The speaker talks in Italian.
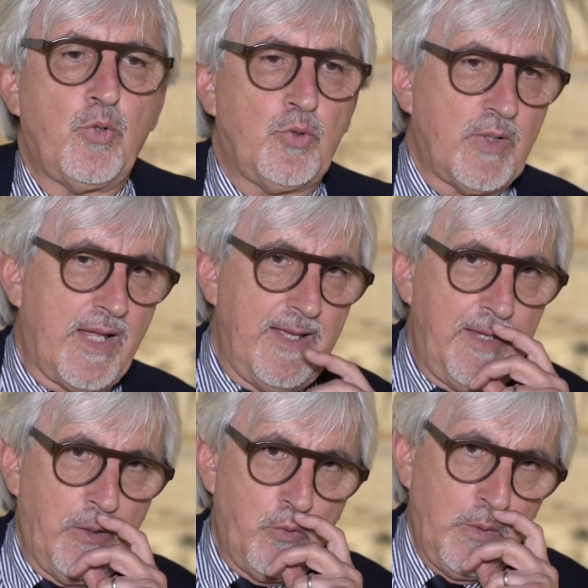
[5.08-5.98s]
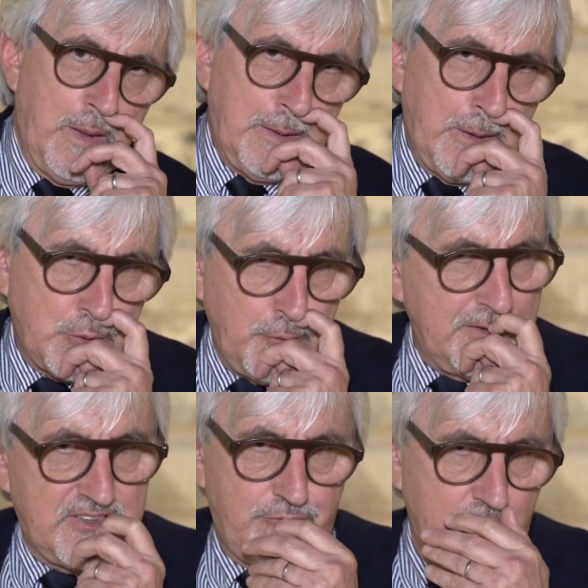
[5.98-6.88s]
cultura è una delle
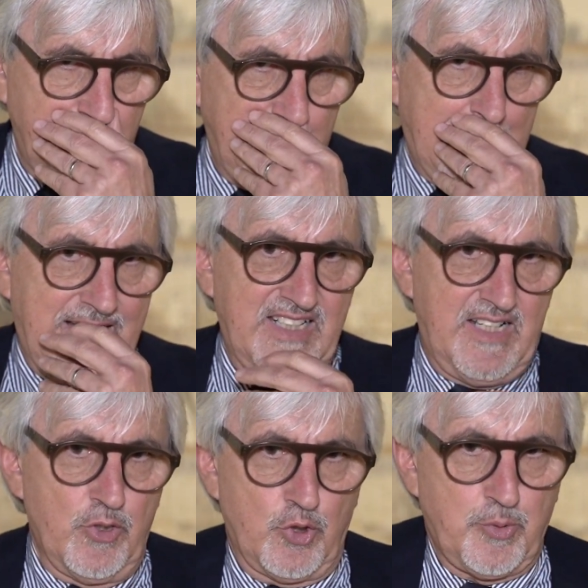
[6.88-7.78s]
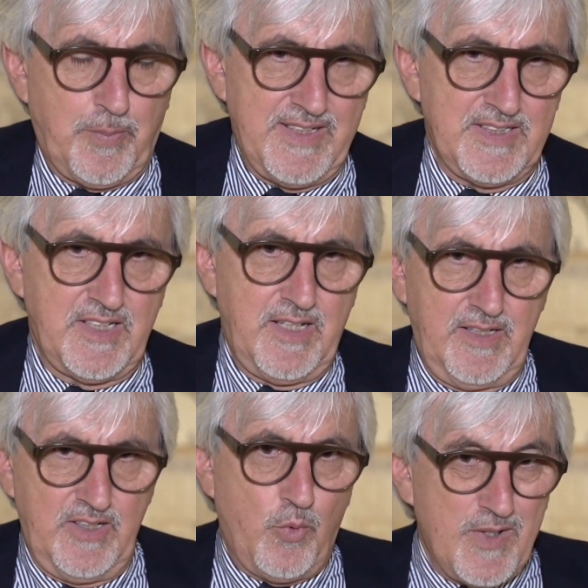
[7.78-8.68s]
scommesse fondamentali che il nostro Paese
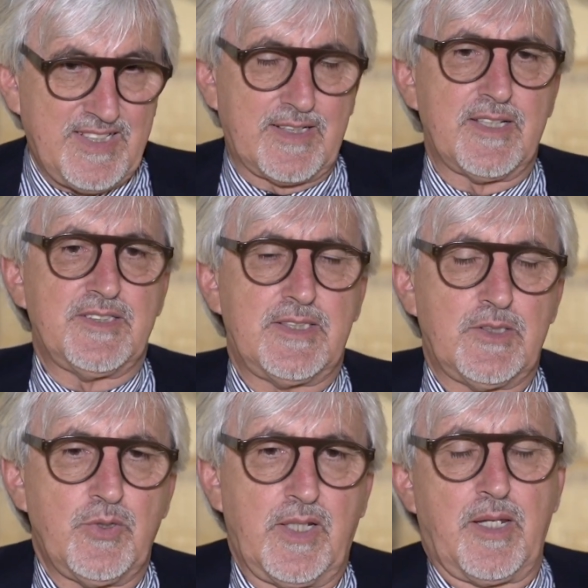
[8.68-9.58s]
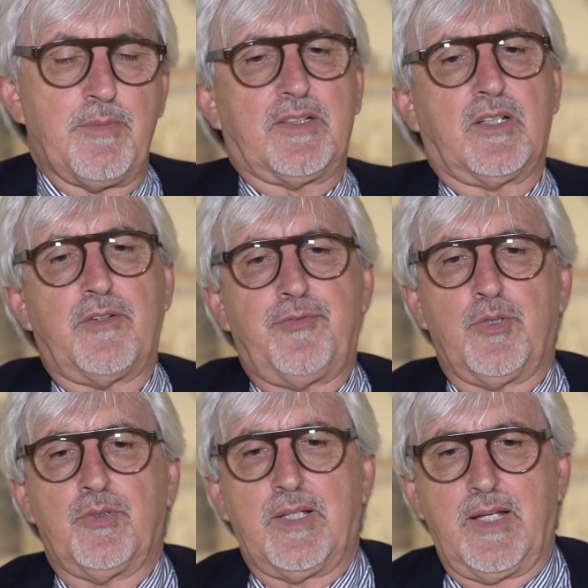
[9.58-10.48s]
in queste transizioni è chiamato ad
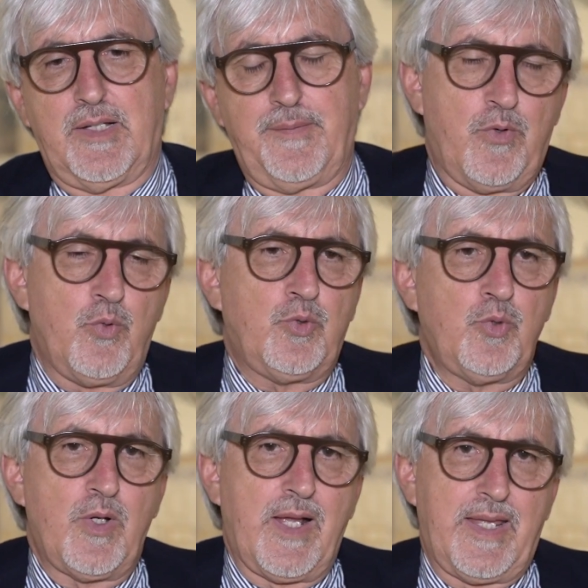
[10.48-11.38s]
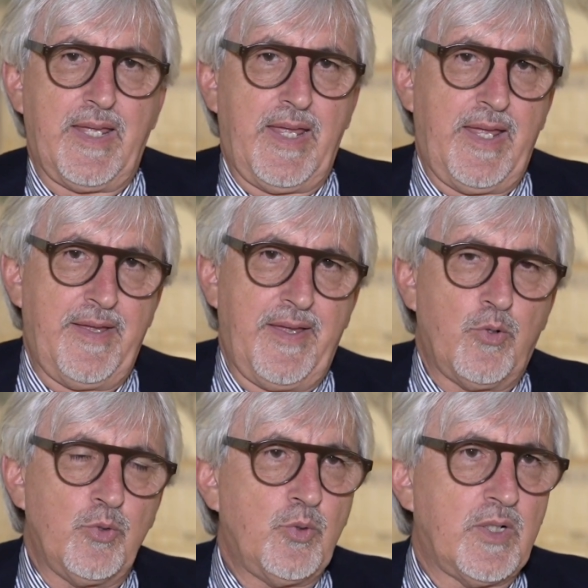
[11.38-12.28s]
affrontare. È cultura che è
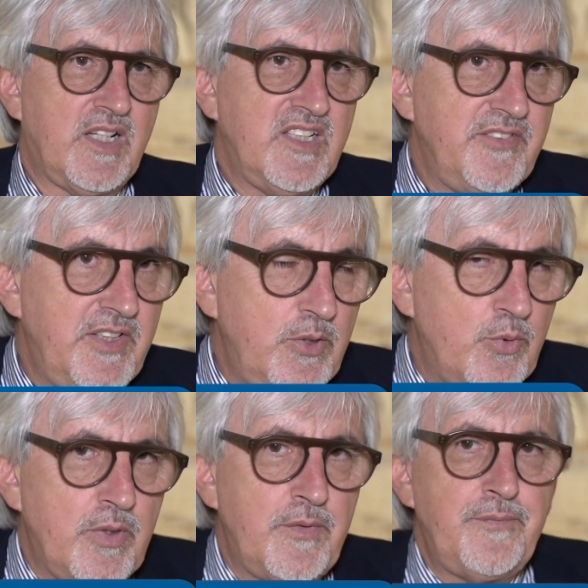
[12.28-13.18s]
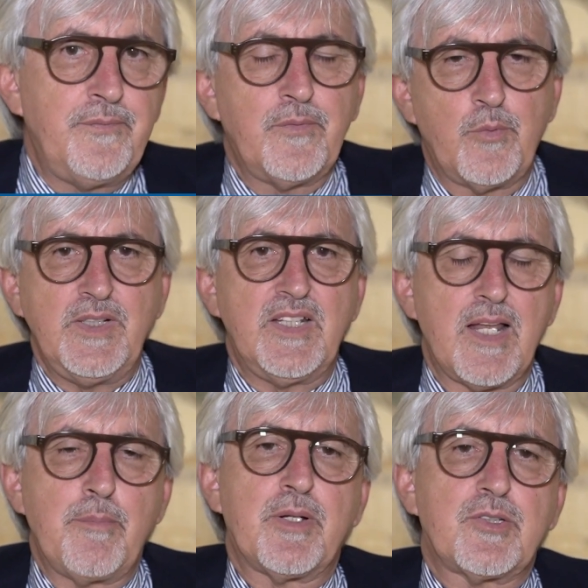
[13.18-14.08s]
cultura dell'individuo, quindi
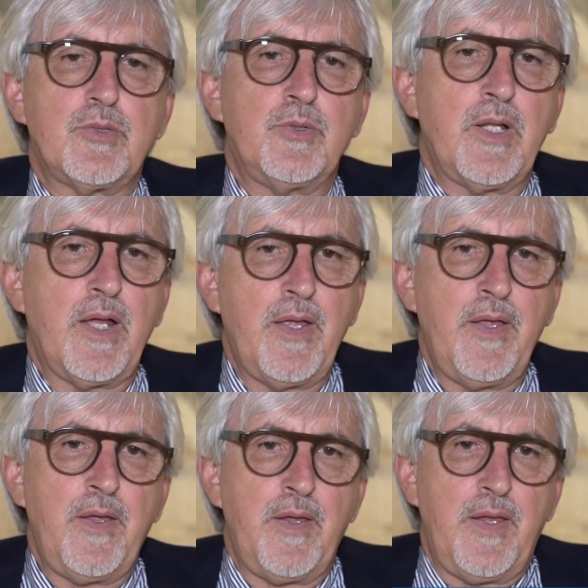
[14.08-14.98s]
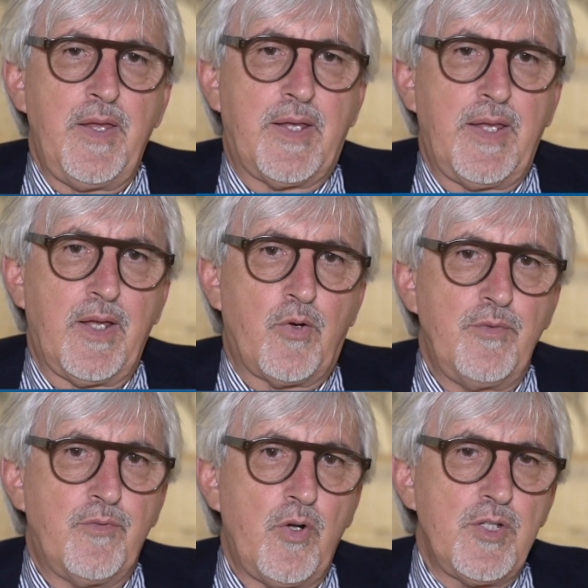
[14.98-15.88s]
della persona, e che
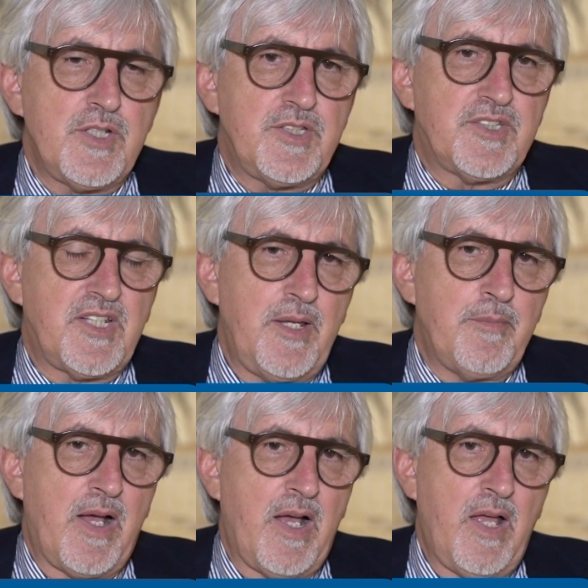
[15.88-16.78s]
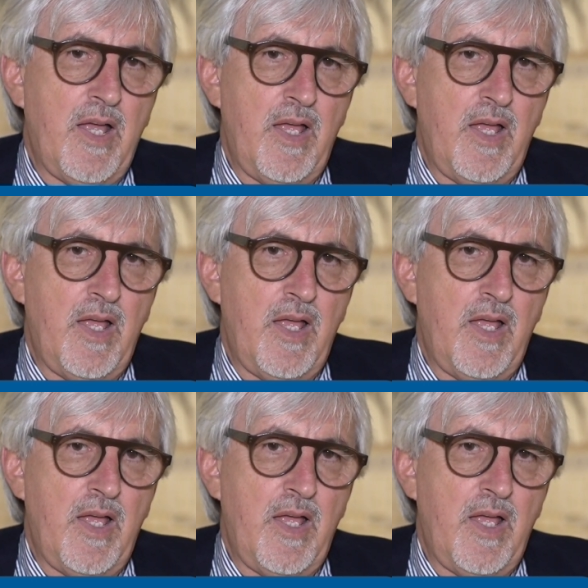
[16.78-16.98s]
coinvolge il sistema